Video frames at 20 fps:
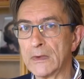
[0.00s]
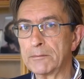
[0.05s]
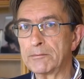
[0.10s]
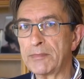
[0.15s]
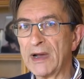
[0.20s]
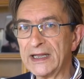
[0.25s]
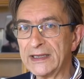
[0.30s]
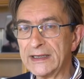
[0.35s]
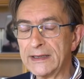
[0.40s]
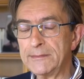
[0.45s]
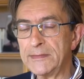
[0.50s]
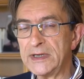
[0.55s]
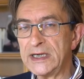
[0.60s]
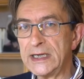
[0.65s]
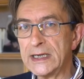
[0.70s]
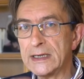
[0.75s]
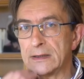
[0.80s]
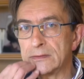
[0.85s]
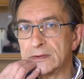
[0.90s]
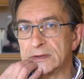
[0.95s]

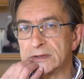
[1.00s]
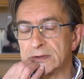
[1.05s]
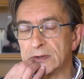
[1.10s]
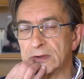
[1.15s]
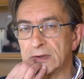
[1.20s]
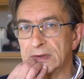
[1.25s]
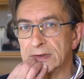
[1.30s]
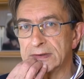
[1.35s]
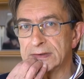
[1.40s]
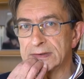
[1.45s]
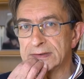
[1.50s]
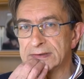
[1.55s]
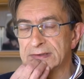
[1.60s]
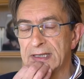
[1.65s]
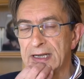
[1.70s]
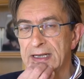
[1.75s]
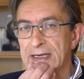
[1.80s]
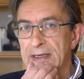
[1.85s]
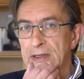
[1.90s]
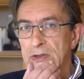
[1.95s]
pandemia, questo
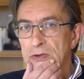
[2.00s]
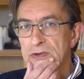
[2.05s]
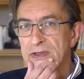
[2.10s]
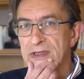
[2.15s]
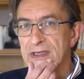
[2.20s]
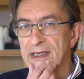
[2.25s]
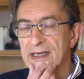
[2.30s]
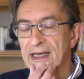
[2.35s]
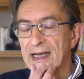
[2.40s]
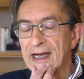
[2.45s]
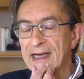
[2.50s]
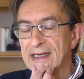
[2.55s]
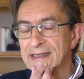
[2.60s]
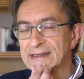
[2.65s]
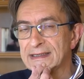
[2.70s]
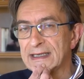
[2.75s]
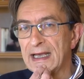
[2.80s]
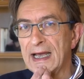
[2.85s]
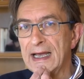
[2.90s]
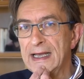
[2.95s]
stare chiuso in
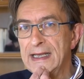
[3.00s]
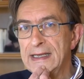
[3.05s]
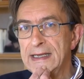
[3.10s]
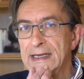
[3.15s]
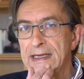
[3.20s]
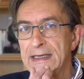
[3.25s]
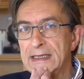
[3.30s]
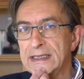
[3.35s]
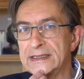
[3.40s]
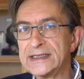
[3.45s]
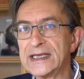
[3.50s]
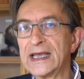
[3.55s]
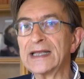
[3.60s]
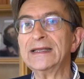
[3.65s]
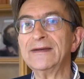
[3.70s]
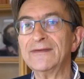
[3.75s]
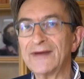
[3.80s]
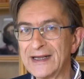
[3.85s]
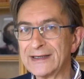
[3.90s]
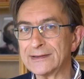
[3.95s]
casa, sia
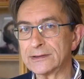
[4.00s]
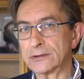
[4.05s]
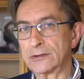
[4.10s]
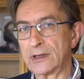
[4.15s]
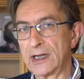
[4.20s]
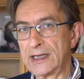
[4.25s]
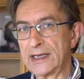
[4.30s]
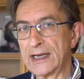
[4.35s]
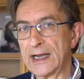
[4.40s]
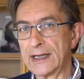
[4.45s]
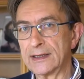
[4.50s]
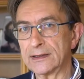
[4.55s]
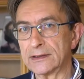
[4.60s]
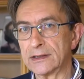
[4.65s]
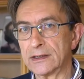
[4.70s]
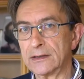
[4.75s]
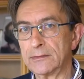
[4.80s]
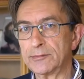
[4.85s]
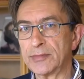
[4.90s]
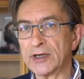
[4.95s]
diverso dagli
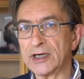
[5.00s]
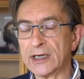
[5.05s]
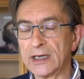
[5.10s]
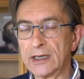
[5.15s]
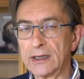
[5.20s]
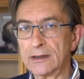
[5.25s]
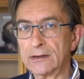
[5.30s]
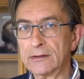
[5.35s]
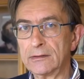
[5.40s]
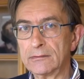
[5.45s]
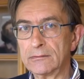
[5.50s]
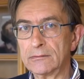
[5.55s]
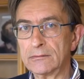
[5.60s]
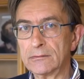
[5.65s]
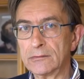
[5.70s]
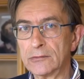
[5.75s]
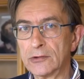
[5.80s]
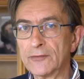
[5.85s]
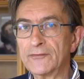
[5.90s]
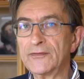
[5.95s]
altri, perché
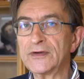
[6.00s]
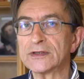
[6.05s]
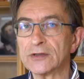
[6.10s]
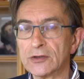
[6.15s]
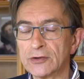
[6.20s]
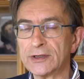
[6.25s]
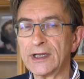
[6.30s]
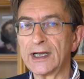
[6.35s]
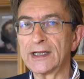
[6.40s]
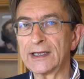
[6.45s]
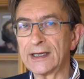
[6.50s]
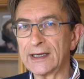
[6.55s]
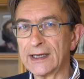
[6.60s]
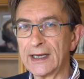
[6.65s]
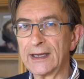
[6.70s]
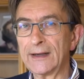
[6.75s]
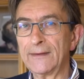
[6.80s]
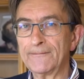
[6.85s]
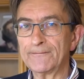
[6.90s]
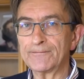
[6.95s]
non vi scordate
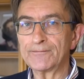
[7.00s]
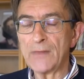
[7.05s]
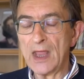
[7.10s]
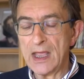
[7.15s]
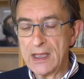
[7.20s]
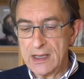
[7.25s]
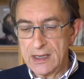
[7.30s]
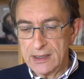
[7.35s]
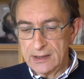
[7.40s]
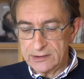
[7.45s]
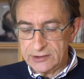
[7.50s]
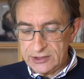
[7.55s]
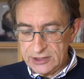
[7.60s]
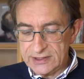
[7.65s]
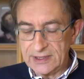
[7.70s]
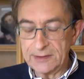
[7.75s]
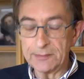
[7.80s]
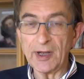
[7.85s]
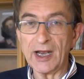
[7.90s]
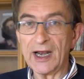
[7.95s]
che ci
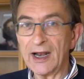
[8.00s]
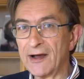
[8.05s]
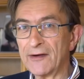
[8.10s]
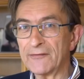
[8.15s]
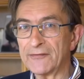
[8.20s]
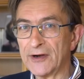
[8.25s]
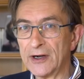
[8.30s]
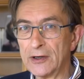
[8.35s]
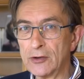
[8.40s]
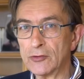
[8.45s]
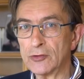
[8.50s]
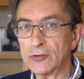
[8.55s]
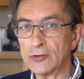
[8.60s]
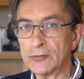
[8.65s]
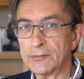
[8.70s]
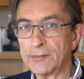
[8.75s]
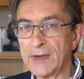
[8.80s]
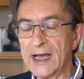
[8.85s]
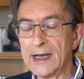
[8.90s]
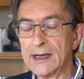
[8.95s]
si parlava fra
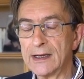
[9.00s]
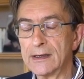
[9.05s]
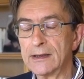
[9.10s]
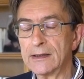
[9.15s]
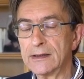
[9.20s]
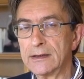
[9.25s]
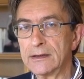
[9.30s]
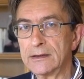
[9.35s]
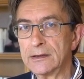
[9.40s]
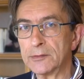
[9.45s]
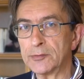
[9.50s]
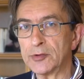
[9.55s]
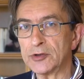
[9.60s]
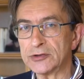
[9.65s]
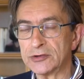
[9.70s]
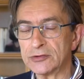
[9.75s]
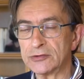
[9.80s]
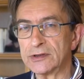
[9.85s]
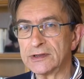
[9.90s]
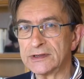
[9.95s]
loro, ma eh, io
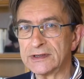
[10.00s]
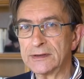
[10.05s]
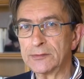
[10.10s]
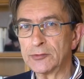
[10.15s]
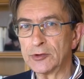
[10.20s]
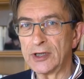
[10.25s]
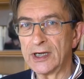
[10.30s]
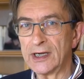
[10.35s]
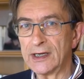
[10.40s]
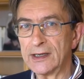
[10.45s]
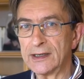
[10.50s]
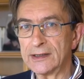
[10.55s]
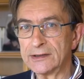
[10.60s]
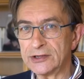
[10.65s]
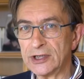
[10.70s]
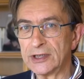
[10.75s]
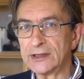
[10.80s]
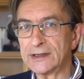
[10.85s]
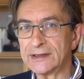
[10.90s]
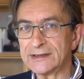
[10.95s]
posso testimoniare, la
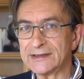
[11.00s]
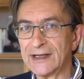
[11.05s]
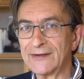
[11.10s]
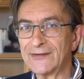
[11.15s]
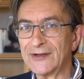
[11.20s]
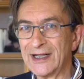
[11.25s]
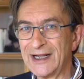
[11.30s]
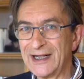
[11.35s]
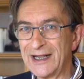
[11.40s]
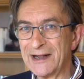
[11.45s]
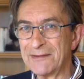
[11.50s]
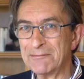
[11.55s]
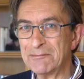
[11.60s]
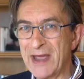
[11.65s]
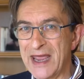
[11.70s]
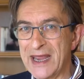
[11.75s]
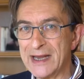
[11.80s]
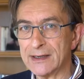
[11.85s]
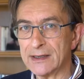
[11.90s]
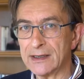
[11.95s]
gente stava negli
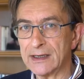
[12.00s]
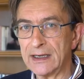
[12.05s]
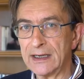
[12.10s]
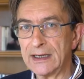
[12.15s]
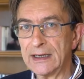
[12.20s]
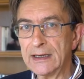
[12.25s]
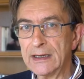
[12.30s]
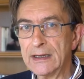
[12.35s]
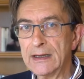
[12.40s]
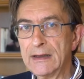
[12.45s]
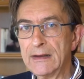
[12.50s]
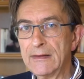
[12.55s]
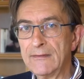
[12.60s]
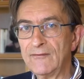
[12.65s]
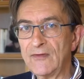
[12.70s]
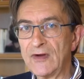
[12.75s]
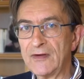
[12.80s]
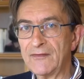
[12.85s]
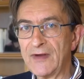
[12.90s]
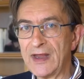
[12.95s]
alberghi,
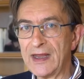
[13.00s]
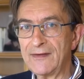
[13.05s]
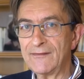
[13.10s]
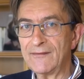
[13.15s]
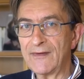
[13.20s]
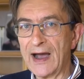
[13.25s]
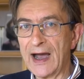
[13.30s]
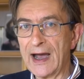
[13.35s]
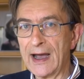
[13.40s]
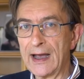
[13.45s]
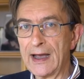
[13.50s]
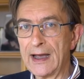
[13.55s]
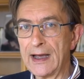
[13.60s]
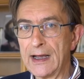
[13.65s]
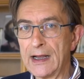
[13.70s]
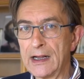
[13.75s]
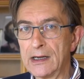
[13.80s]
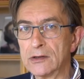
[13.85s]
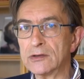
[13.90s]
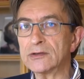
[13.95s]
viveva
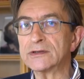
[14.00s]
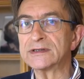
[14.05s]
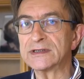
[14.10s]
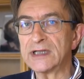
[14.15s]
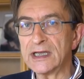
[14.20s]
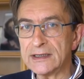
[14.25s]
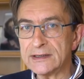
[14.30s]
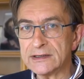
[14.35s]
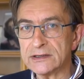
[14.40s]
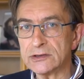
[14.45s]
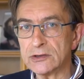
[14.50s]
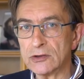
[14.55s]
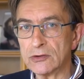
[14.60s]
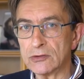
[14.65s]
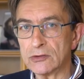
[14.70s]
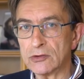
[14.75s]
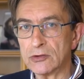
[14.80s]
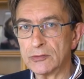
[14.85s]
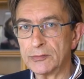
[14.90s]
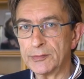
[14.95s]
eh, lo
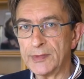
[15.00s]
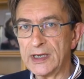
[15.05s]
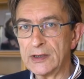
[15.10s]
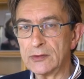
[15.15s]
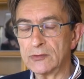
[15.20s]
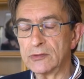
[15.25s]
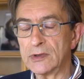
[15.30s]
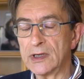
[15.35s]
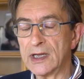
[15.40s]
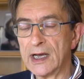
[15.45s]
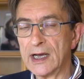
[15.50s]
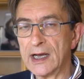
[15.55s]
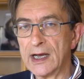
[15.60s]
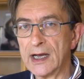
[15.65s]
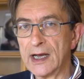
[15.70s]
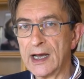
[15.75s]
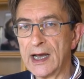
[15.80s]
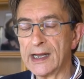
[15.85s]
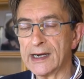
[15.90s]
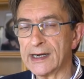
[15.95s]
stesso come un
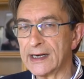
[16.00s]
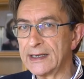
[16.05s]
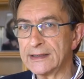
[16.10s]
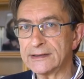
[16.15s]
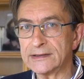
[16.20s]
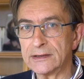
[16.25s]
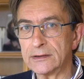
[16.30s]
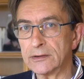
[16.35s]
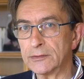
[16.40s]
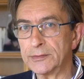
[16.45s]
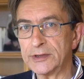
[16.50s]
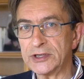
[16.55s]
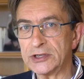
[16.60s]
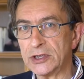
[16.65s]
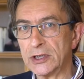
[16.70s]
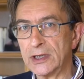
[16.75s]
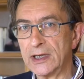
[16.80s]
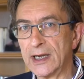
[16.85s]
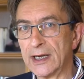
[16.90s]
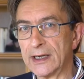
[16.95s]
arresti
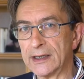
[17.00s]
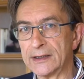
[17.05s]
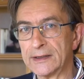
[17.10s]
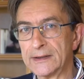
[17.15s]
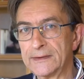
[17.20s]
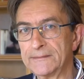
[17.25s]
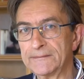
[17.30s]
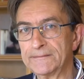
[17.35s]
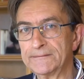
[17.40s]
domiciliari.